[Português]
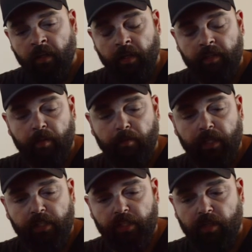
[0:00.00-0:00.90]
essa
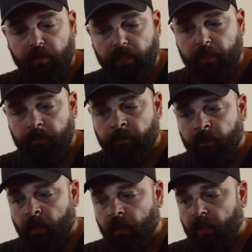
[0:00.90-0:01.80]
paixão aí.
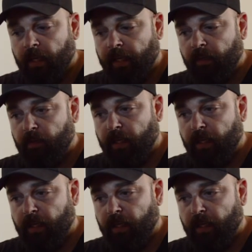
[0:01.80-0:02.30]
E aí eu